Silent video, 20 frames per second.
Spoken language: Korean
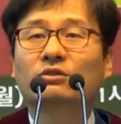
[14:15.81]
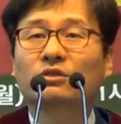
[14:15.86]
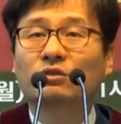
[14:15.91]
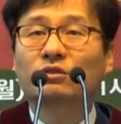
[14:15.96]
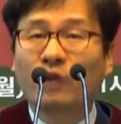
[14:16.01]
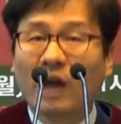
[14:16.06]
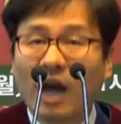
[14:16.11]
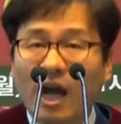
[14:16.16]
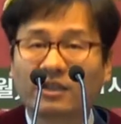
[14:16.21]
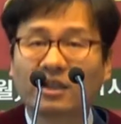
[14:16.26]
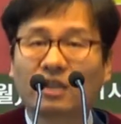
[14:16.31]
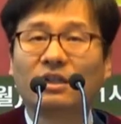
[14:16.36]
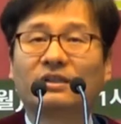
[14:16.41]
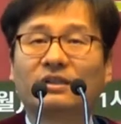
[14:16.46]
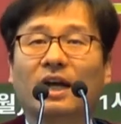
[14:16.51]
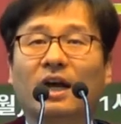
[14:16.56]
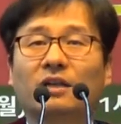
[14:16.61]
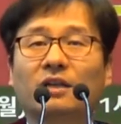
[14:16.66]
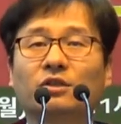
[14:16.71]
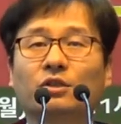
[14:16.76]
최선을
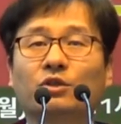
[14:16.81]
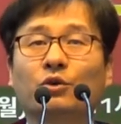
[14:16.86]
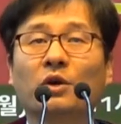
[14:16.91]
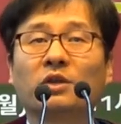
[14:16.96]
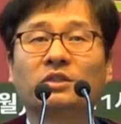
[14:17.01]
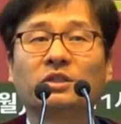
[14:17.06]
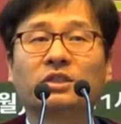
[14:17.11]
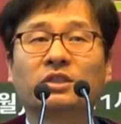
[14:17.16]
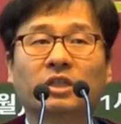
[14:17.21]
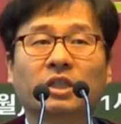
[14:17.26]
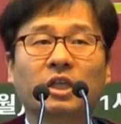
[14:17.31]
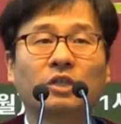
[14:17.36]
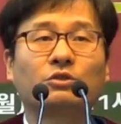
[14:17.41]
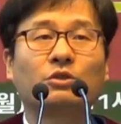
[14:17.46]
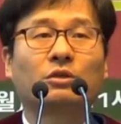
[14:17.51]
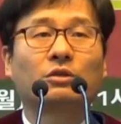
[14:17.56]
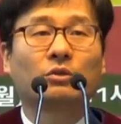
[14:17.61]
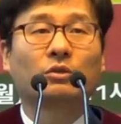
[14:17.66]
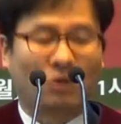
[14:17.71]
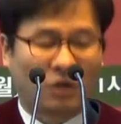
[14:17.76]
다해서 교회에서 지킬 수
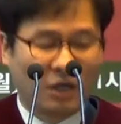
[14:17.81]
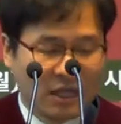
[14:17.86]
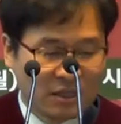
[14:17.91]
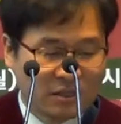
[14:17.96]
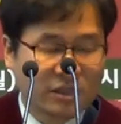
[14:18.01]
있도록